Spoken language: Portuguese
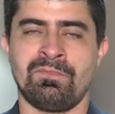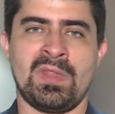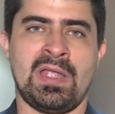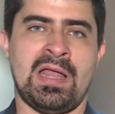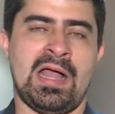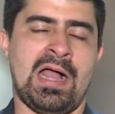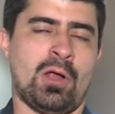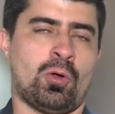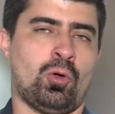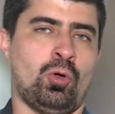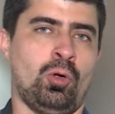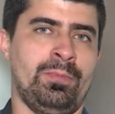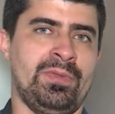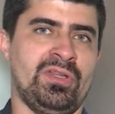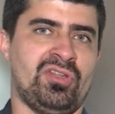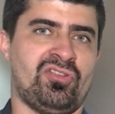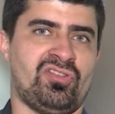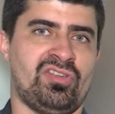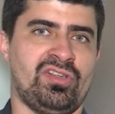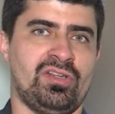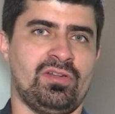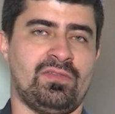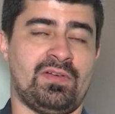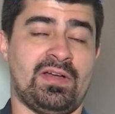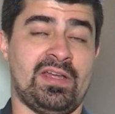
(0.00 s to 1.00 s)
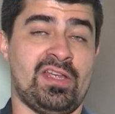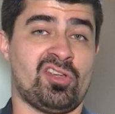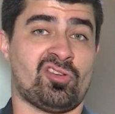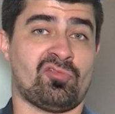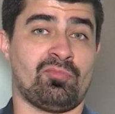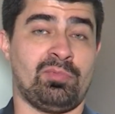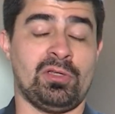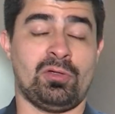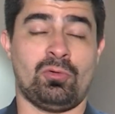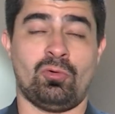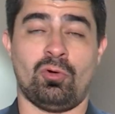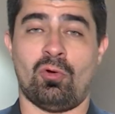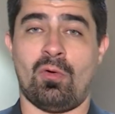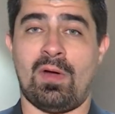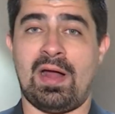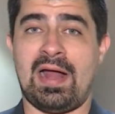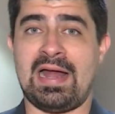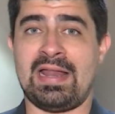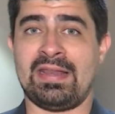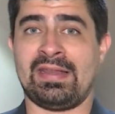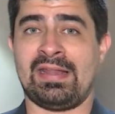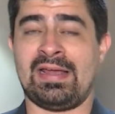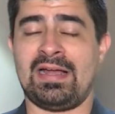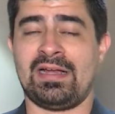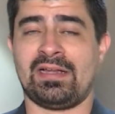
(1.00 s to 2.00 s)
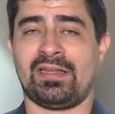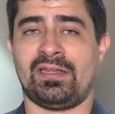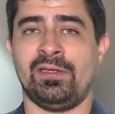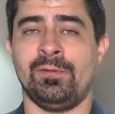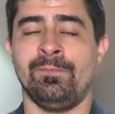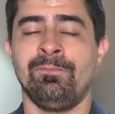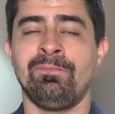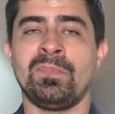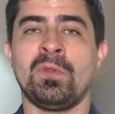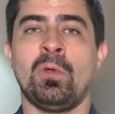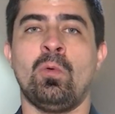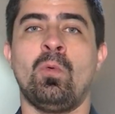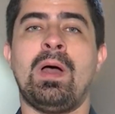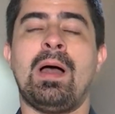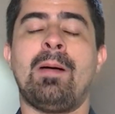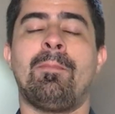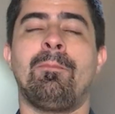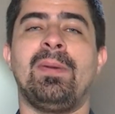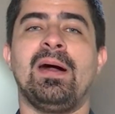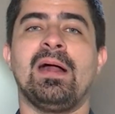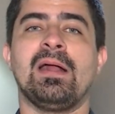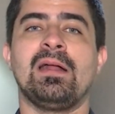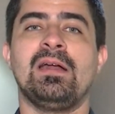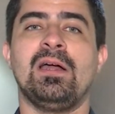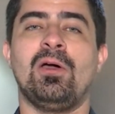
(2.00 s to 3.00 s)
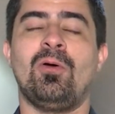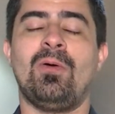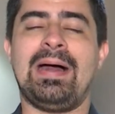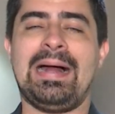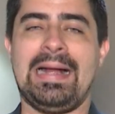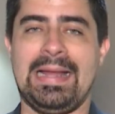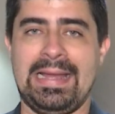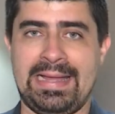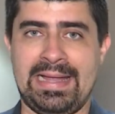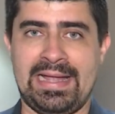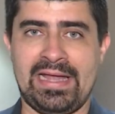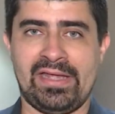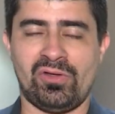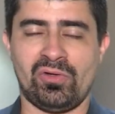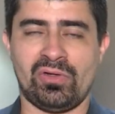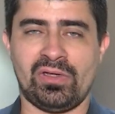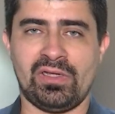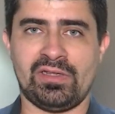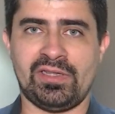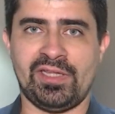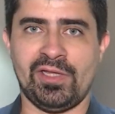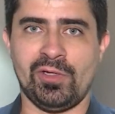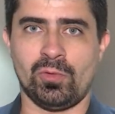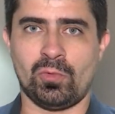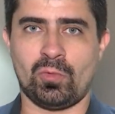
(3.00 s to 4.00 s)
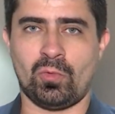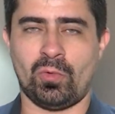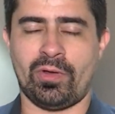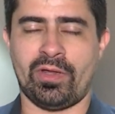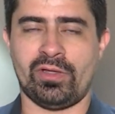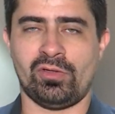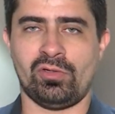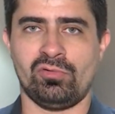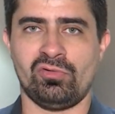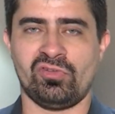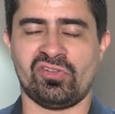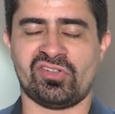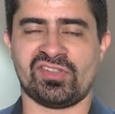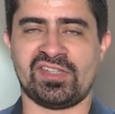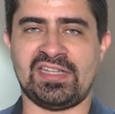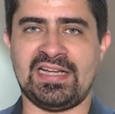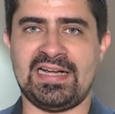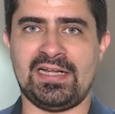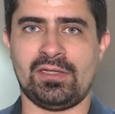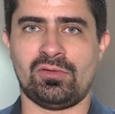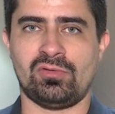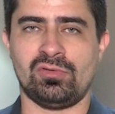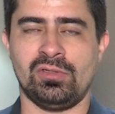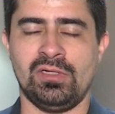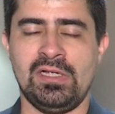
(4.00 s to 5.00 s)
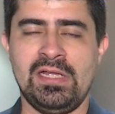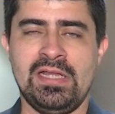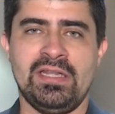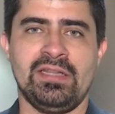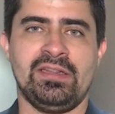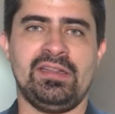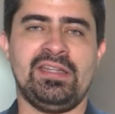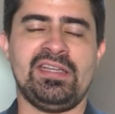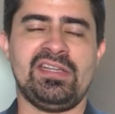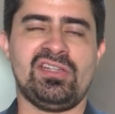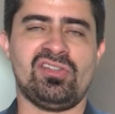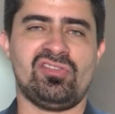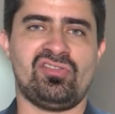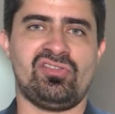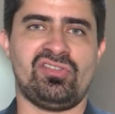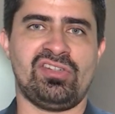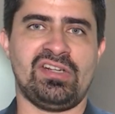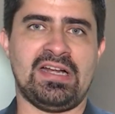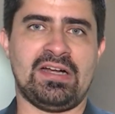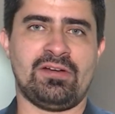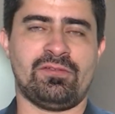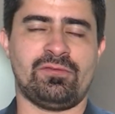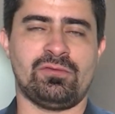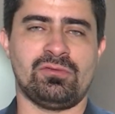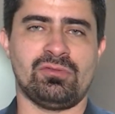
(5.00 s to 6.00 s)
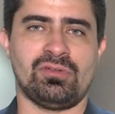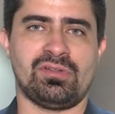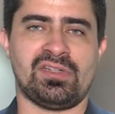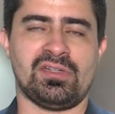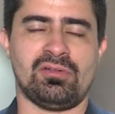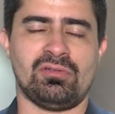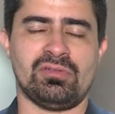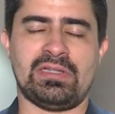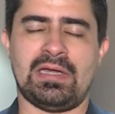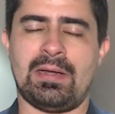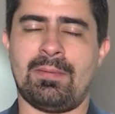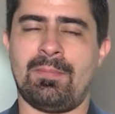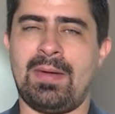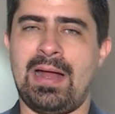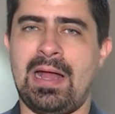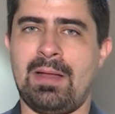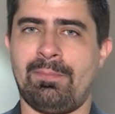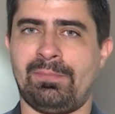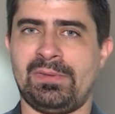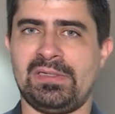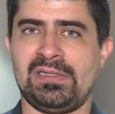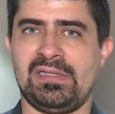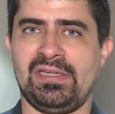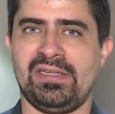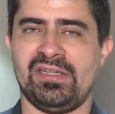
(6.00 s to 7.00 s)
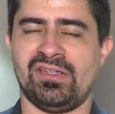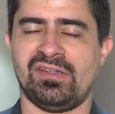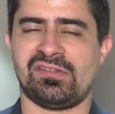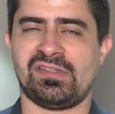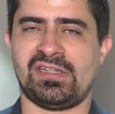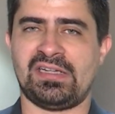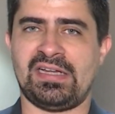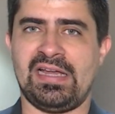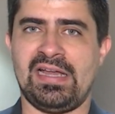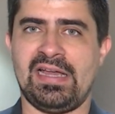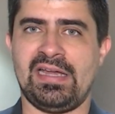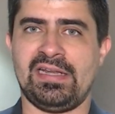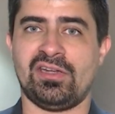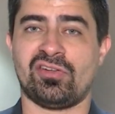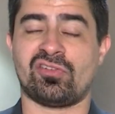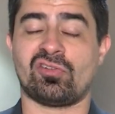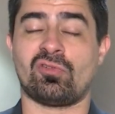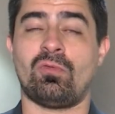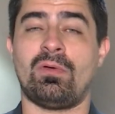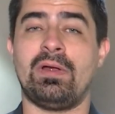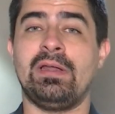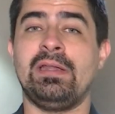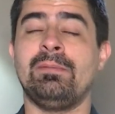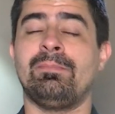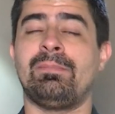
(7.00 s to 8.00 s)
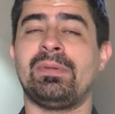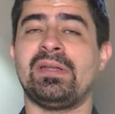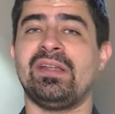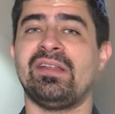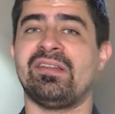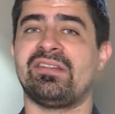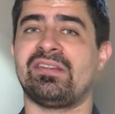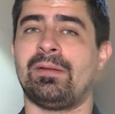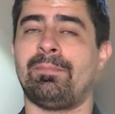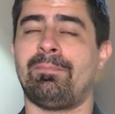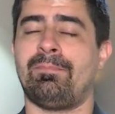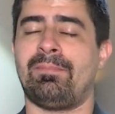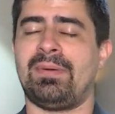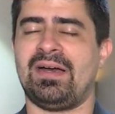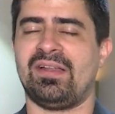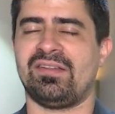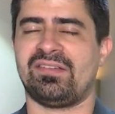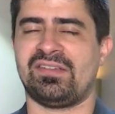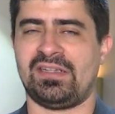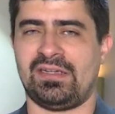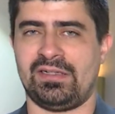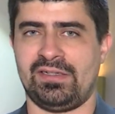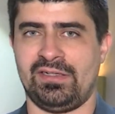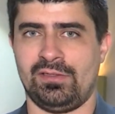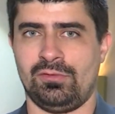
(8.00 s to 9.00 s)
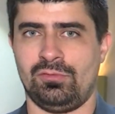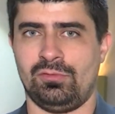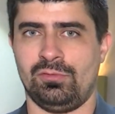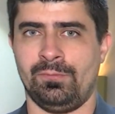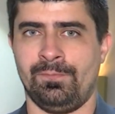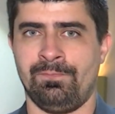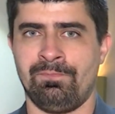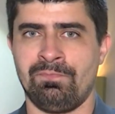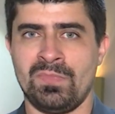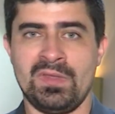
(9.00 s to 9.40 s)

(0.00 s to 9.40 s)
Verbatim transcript: A comitiva explicou à ANAC o apagão aéreo que tem ocorrido no estado desde a fusão da MAP Linhas Aéreas com a empresa Passaredo.